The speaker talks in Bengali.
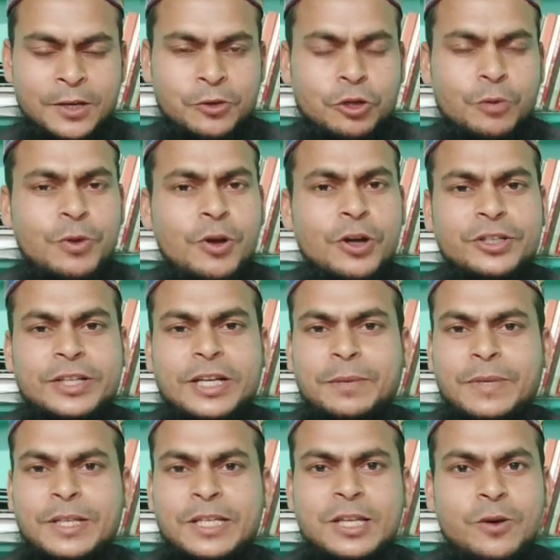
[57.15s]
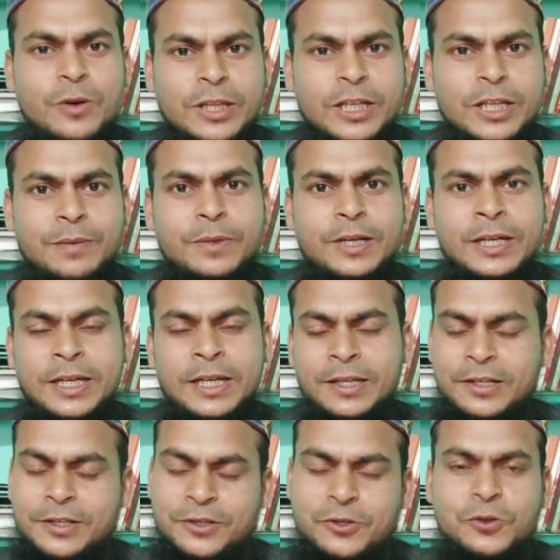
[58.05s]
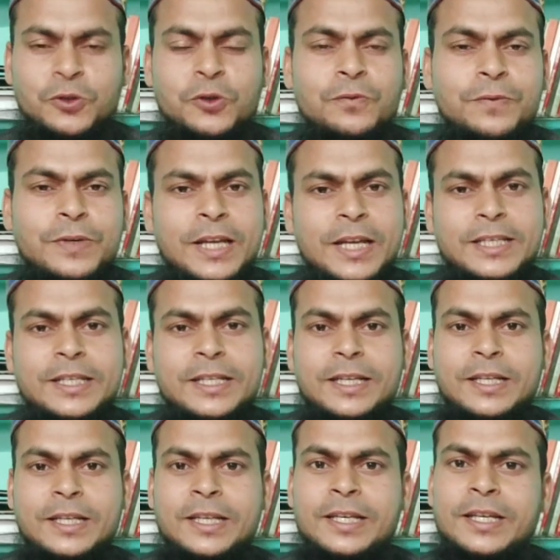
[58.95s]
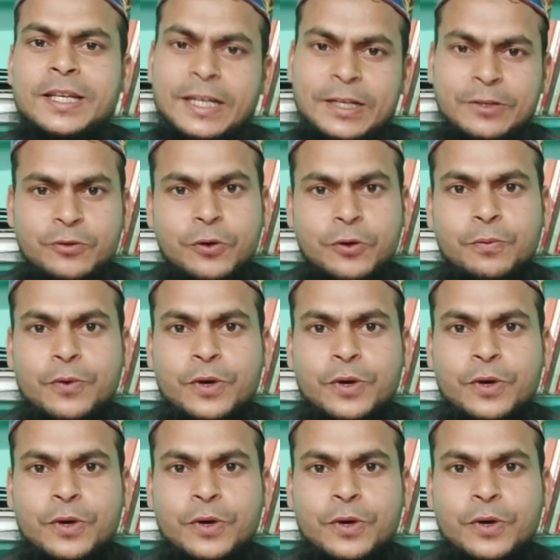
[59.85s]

তো ভিউয়ার্স আর বেশি কথা না বাড়িয়ে চলুন ফিরে আসি একটি ইন্ট্রোর